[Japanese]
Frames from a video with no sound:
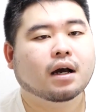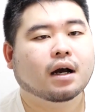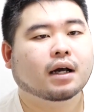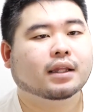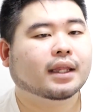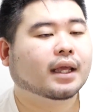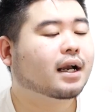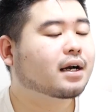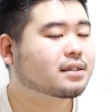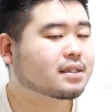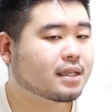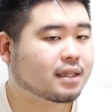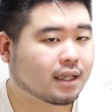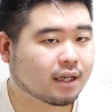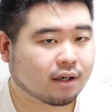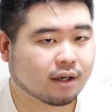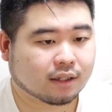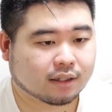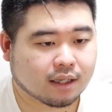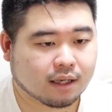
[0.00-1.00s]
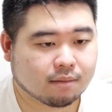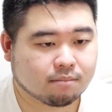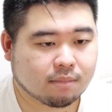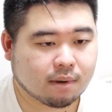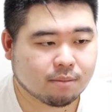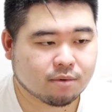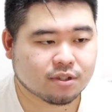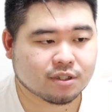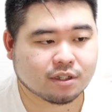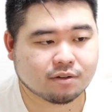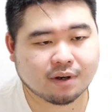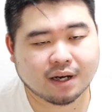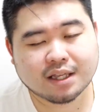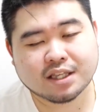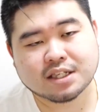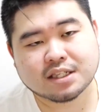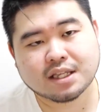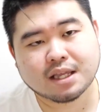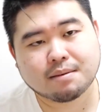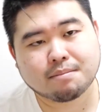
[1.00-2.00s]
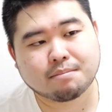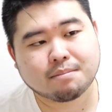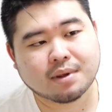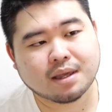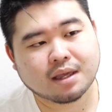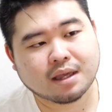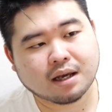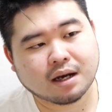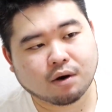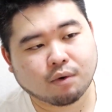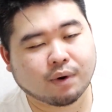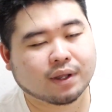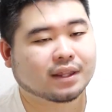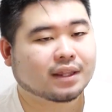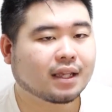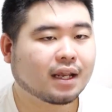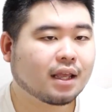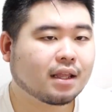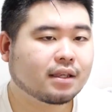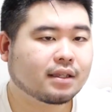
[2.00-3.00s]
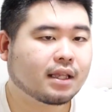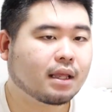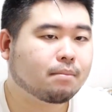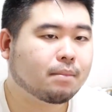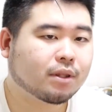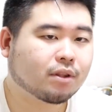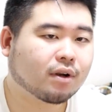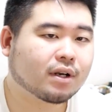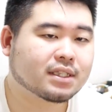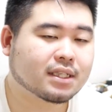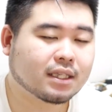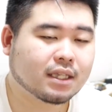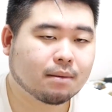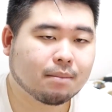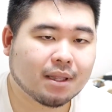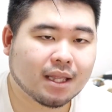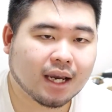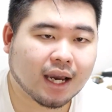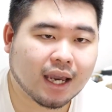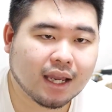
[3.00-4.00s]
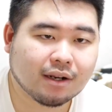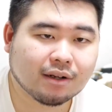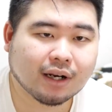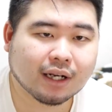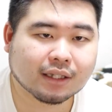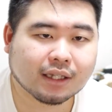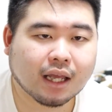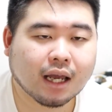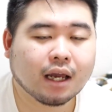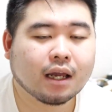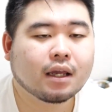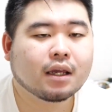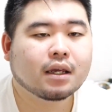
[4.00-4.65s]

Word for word: 大学生になる方、まあ、もしくは1年目が終わってね、2年目とか3年目に入る方